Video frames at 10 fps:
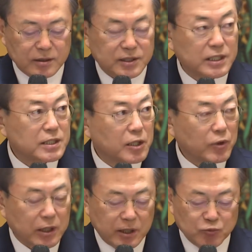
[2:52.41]

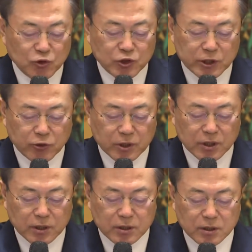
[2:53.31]
세제와 금융
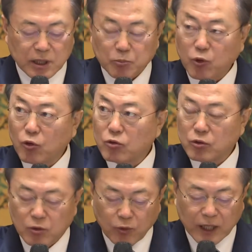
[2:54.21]
지원을
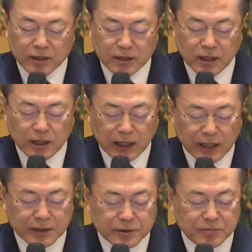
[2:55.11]
대폭
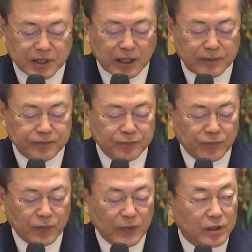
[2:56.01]
확대하겠습니다.
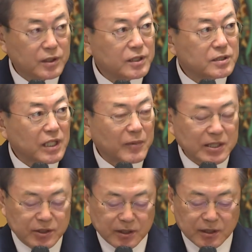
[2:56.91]
특히
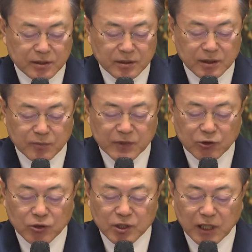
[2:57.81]
자발적인
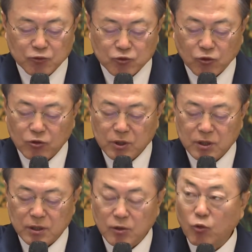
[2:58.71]
임대료 인하
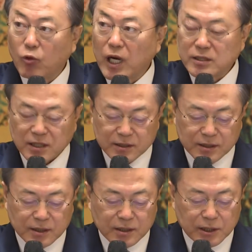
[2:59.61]
운동을
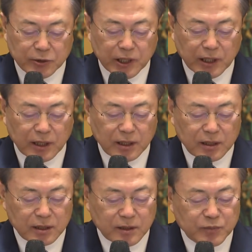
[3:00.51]
확산시키기 위해
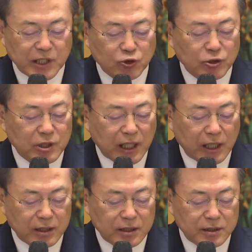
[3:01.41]
임대료
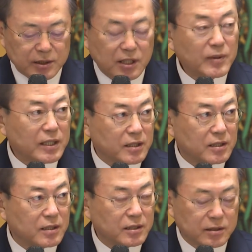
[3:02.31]
인하의 절반을
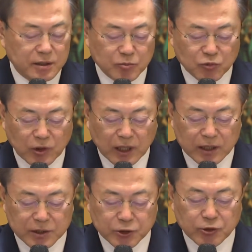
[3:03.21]
정부가
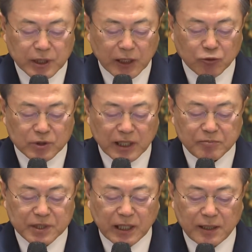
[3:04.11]
지원하고자
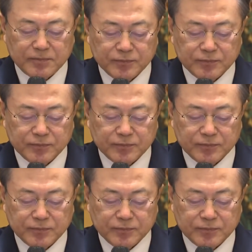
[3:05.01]
합니다.